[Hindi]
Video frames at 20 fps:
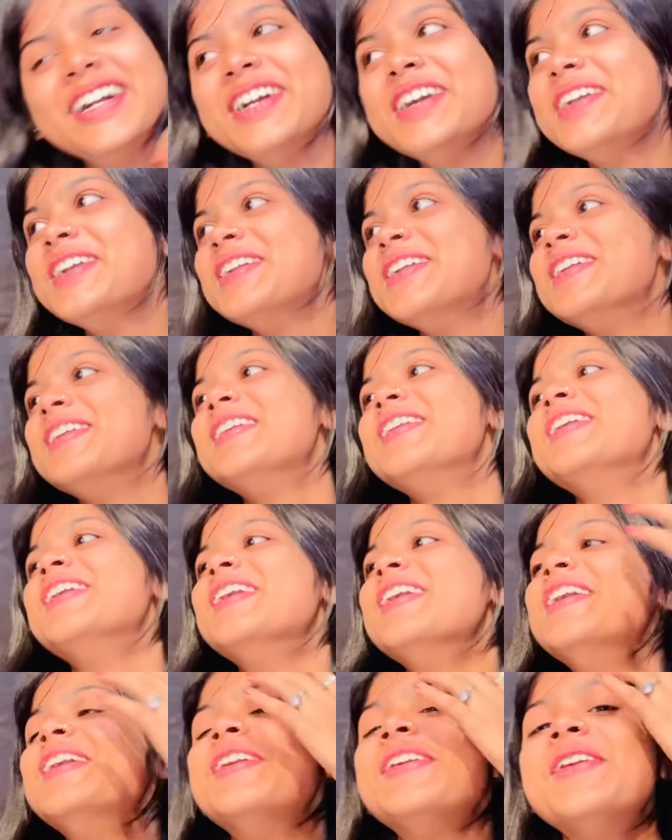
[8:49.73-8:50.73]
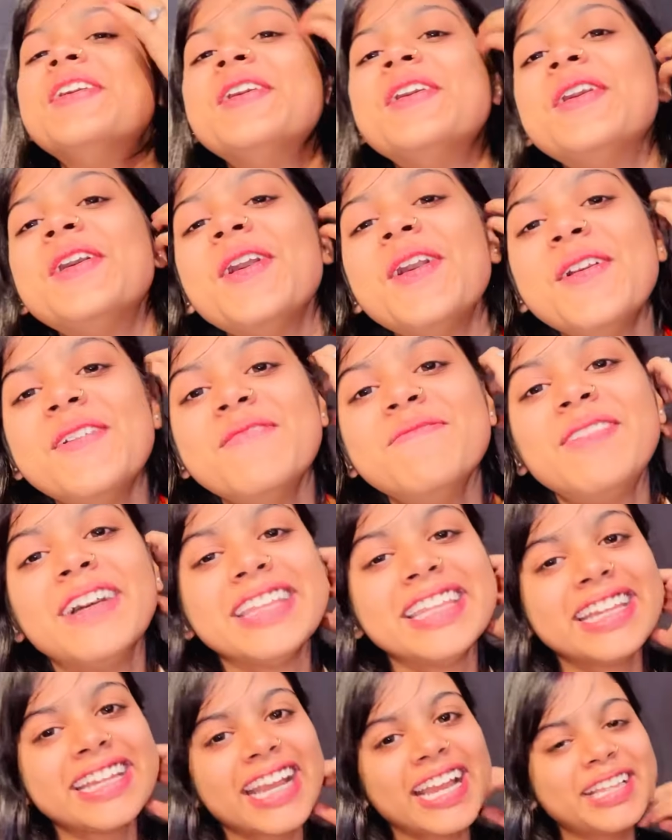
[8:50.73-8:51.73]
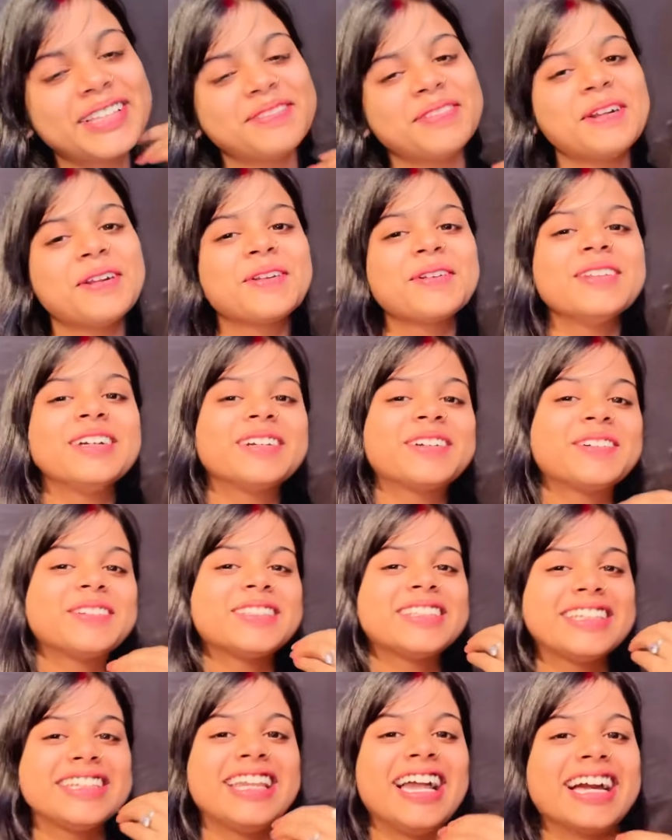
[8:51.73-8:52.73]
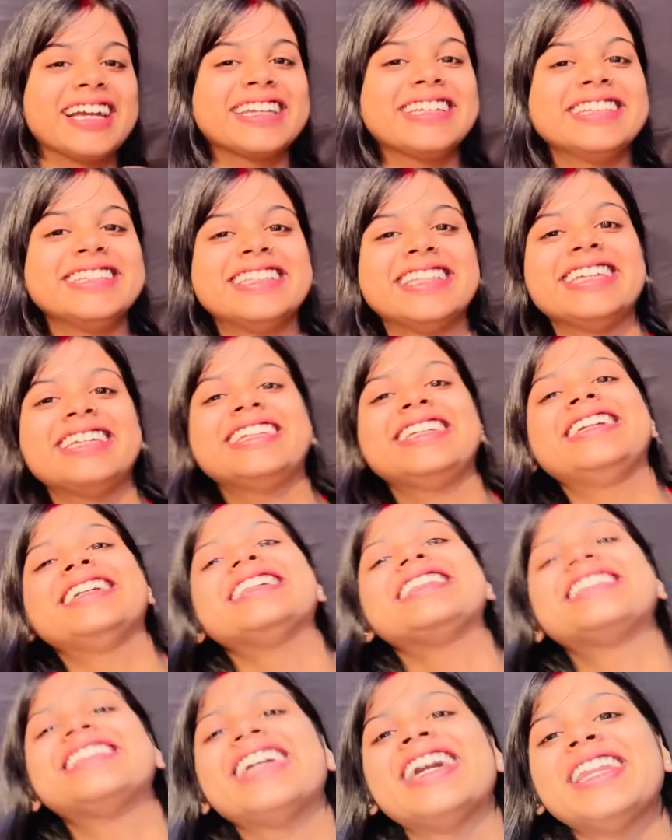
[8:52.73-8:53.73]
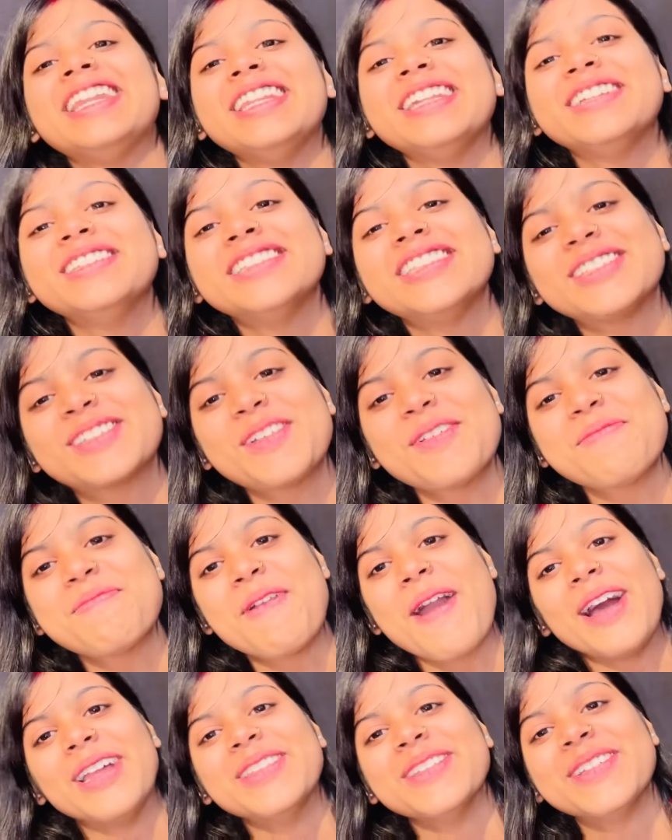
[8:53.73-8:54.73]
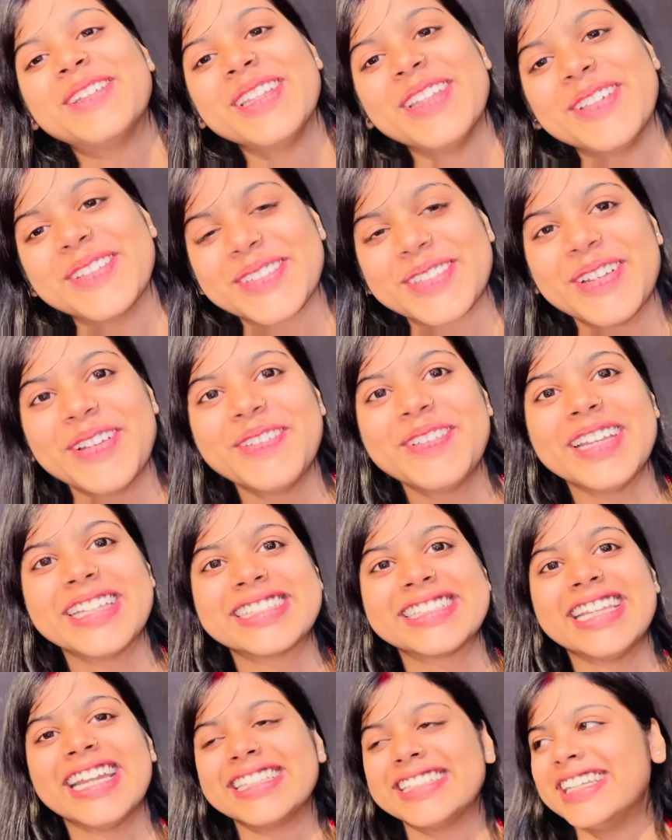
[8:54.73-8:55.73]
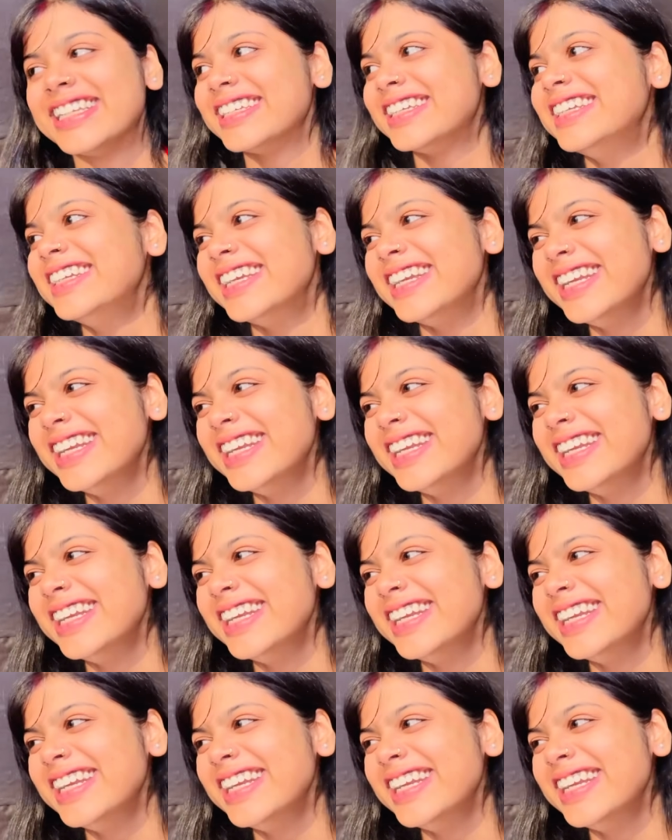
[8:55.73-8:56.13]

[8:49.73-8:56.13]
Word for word: देखा ही नहीं राखी बनाते हैं। पता है को ना खुद की राखी देख के हंसी आ रही लेकिन जिसको बांधूंगी ना उसको भी हंसी आ जाएगी